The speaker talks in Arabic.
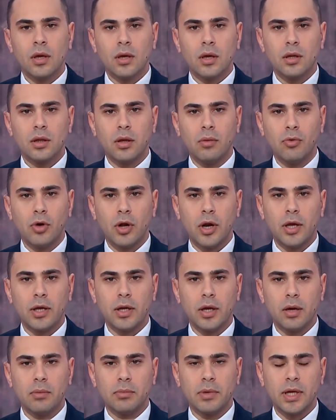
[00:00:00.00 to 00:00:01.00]
ينضم
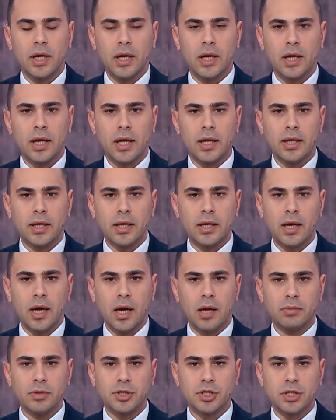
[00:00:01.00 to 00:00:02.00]
إلينا من الخليل
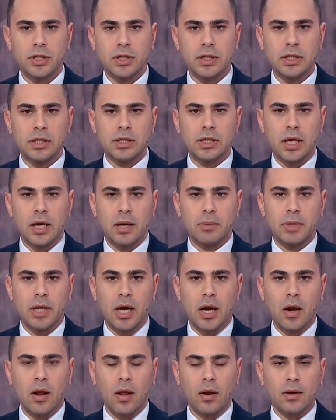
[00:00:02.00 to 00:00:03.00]
أحمد شديد
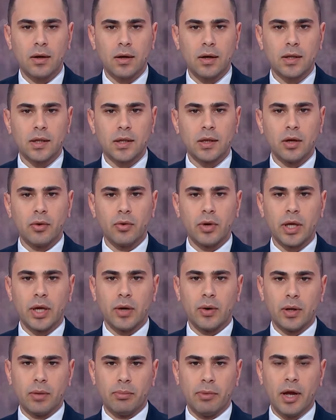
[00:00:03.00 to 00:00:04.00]
خبير العلاقات
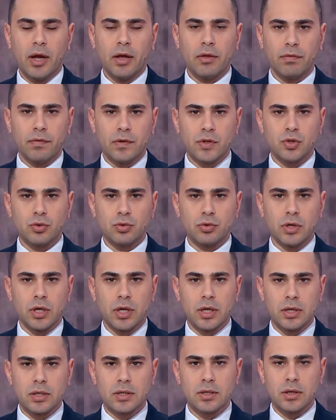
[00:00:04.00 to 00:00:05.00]
الدولية والباحث في الشؤون
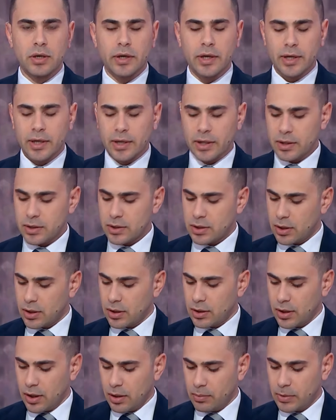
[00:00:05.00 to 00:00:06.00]
الإسرائيلية
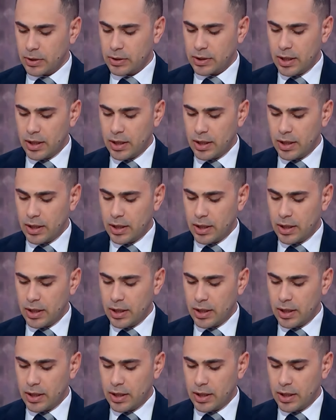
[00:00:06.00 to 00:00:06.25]
سيد أحمد